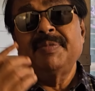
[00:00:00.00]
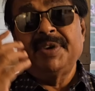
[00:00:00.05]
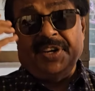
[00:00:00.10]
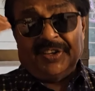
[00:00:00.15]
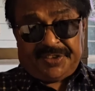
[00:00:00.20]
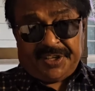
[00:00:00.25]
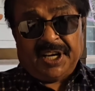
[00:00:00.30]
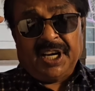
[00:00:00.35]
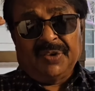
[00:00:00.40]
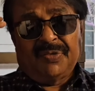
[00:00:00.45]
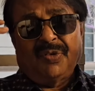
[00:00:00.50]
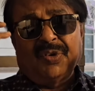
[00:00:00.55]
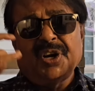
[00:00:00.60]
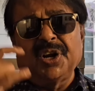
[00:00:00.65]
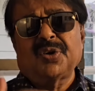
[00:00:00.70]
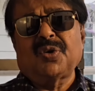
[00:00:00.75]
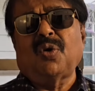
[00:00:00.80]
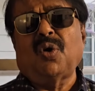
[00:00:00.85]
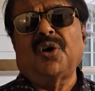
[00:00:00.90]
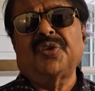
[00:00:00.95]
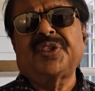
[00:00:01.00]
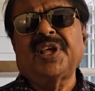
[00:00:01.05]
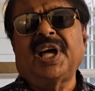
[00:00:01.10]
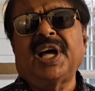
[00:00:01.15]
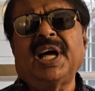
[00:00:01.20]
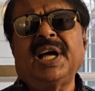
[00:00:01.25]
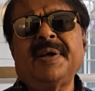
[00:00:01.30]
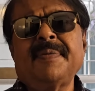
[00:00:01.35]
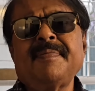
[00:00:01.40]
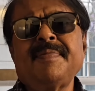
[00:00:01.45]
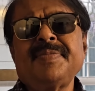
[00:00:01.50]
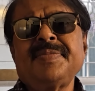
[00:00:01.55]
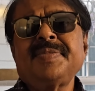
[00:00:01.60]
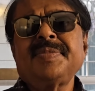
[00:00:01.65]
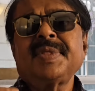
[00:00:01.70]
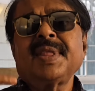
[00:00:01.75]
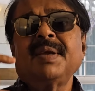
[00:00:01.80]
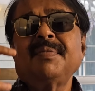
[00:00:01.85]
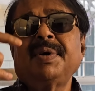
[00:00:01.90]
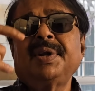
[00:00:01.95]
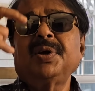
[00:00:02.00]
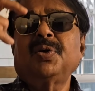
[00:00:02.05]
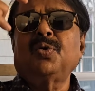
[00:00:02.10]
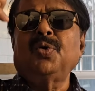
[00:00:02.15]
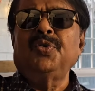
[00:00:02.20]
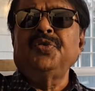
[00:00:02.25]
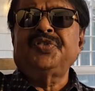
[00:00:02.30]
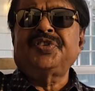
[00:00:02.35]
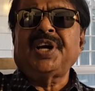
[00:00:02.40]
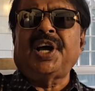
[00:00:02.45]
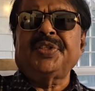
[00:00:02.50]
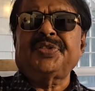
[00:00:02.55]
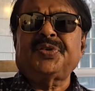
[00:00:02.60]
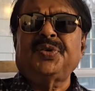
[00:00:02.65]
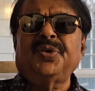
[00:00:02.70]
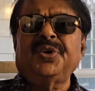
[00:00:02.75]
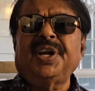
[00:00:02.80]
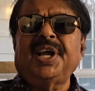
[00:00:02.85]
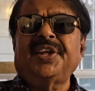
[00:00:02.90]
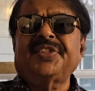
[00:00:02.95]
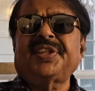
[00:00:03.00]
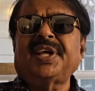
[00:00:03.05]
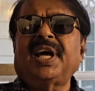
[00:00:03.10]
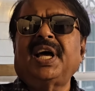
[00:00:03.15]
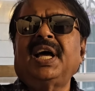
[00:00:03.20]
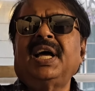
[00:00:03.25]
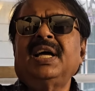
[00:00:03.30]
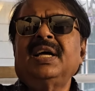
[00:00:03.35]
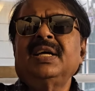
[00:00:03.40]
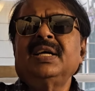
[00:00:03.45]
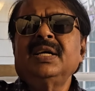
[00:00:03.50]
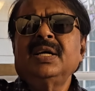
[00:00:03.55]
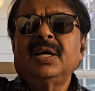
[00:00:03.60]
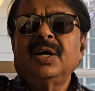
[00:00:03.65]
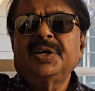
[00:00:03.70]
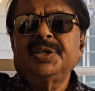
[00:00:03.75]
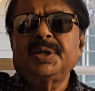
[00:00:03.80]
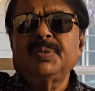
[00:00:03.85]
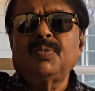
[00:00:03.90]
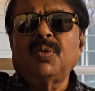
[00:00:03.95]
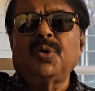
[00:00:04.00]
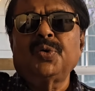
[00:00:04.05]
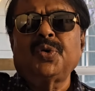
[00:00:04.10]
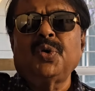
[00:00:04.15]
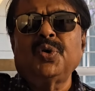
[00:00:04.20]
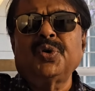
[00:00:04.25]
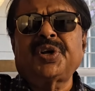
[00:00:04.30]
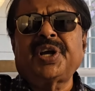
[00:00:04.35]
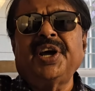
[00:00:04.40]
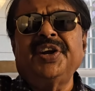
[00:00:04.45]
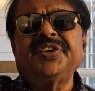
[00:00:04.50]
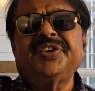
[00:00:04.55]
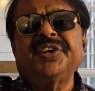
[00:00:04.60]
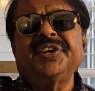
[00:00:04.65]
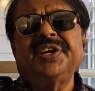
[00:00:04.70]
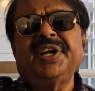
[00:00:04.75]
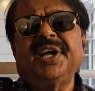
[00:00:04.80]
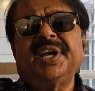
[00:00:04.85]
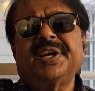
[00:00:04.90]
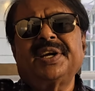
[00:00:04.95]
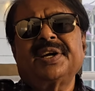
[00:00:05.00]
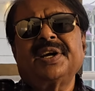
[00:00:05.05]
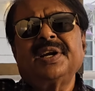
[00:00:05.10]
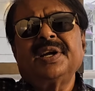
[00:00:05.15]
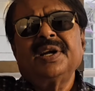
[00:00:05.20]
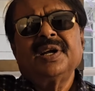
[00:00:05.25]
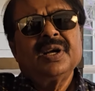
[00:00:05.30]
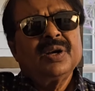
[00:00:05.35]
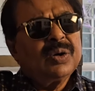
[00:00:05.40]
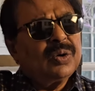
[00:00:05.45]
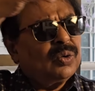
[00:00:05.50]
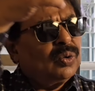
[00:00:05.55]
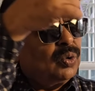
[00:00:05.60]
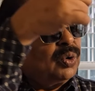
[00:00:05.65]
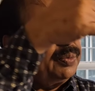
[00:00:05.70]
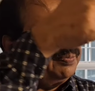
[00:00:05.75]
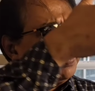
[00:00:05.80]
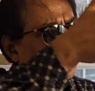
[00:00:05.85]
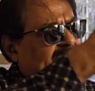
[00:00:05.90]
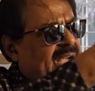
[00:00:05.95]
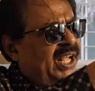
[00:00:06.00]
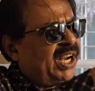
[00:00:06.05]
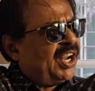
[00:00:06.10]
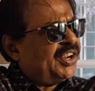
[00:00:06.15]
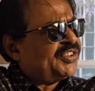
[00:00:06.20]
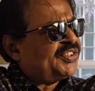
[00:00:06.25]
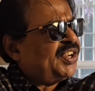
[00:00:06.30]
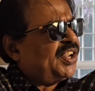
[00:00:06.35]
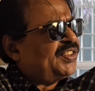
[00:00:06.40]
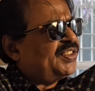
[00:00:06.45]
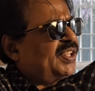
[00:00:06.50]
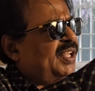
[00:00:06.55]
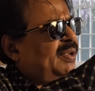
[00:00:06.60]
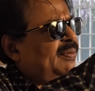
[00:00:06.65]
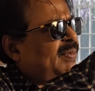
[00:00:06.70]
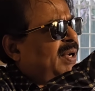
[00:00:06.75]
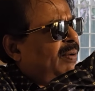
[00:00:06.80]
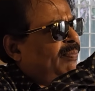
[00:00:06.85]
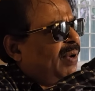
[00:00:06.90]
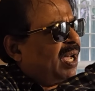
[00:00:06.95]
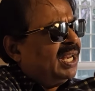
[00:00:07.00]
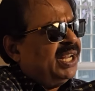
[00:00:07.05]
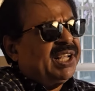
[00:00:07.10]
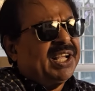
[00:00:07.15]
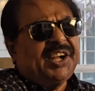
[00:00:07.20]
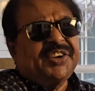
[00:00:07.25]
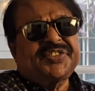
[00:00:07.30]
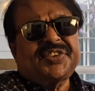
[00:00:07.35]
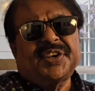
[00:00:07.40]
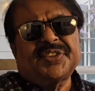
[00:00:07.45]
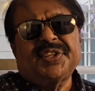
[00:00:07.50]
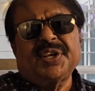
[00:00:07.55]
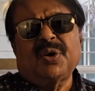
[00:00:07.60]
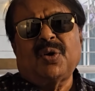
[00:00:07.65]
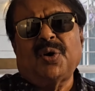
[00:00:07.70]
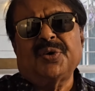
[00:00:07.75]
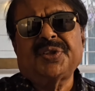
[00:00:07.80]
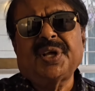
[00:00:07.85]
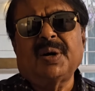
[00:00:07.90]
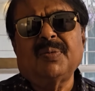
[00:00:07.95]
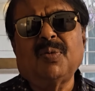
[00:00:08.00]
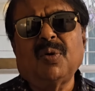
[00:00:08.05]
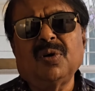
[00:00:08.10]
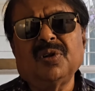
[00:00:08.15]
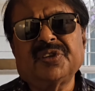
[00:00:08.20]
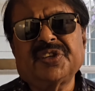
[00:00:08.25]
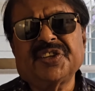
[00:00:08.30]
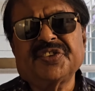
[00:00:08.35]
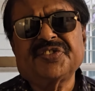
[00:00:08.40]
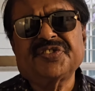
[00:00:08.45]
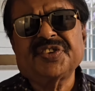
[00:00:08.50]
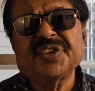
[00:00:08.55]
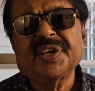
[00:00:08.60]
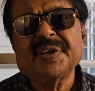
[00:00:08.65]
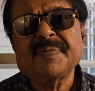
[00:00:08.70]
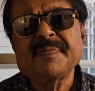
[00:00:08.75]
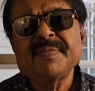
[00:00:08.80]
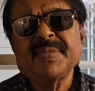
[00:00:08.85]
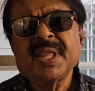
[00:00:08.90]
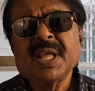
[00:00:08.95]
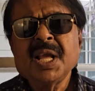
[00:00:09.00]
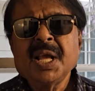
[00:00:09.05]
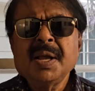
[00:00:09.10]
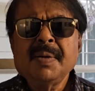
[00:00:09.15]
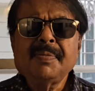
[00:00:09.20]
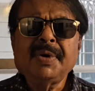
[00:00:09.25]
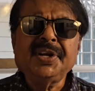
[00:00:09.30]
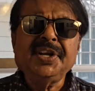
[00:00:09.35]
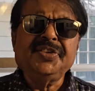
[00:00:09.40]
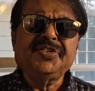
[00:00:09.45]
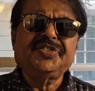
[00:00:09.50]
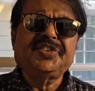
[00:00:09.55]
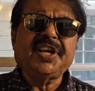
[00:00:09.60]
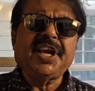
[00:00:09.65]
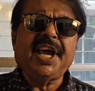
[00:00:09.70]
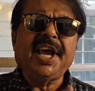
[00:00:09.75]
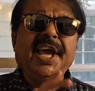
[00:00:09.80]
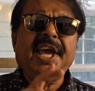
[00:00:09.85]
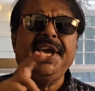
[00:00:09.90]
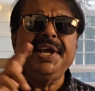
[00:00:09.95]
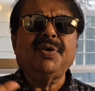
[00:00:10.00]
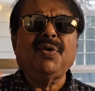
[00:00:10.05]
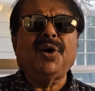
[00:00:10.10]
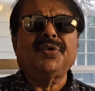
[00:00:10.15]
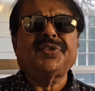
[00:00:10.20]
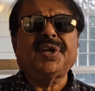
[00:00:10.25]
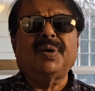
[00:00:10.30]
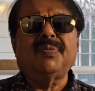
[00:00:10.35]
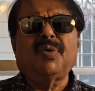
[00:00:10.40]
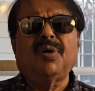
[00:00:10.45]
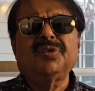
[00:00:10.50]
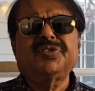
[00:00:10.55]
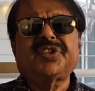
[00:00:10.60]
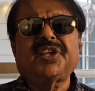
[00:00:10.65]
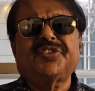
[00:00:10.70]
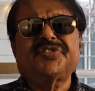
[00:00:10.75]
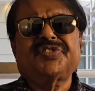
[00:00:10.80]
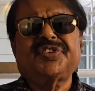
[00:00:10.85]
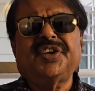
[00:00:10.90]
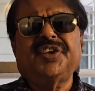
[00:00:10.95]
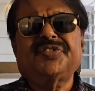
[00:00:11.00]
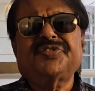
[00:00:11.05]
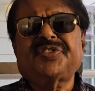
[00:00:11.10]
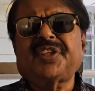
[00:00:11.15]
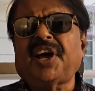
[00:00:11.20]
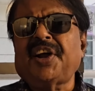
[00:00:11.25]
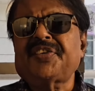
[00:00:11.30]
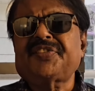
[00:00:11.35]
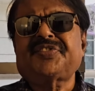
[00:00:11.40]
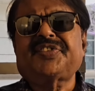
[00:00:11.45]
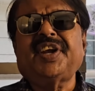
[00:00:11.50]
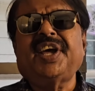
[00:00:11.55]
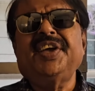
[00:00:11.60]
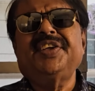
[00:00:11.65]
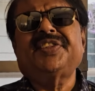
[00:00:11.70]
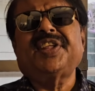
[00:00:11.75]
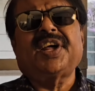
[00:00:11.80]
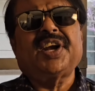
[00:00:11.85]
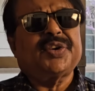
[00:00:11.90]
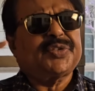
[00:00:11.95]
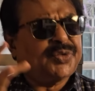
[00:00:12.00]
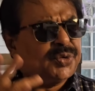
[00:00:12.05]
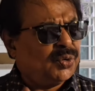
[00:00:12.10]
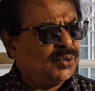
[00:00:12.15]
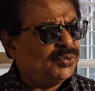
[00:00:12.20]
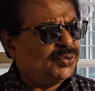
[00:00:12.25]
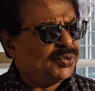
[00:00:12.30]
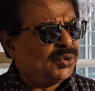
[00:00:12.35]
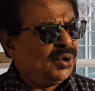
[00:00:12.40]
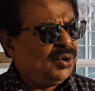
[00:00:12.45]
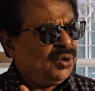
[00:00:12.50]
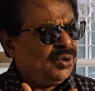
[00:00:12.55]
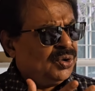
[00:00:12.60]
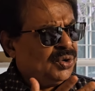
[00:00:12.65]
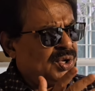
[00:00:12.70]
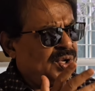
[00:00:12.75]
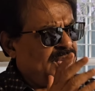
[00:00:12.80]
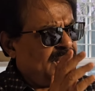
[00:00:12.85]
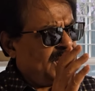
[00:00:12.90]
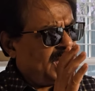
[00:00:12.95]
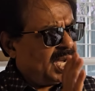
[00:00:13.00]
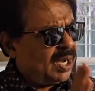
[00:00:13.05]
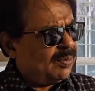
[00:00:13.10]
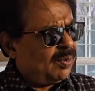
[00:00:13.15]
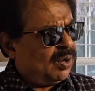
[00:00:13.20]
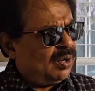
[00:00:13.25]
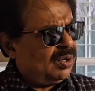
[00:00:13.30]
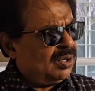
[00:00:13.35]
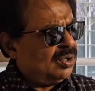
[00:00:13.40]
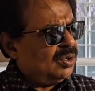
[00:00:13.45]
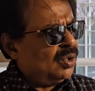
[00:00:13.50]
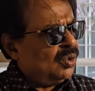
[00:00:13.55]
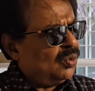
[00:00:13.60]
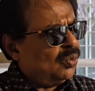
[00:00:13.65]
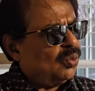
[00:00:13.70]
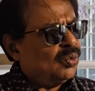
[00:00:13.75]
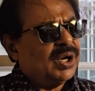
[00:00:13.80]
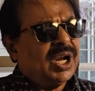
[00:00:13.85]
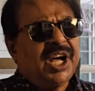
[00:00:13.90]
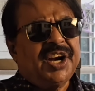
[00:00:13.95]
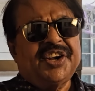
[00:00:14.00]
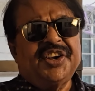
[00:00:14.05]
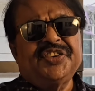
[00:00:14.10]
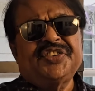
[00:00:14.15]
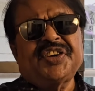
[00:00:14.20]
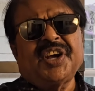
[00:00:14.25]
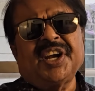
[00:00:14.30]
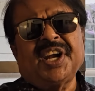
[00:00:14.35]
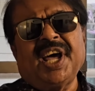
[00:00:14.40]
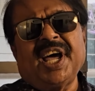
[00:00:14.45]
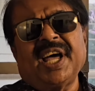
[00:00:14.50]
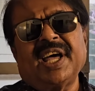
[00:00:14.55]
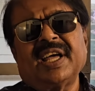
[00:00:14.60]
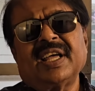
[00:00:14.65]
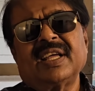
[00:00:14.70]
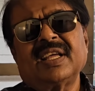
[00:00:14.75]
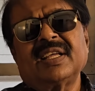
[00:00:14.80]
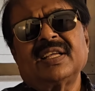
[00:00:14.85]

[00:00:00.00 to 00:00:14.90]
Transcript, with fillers: মানে টেলিফোনের কথা মানে কোন ছাত্র নেতা ওই যে মধুর ক্যান্টিনের কোন বেয়ারের সাথে বা মালিকের সাথে কথা বলতেছে মানে যেই কথা বলতেছে তারটাই তারা শুনত এবং ওনার ইশারায়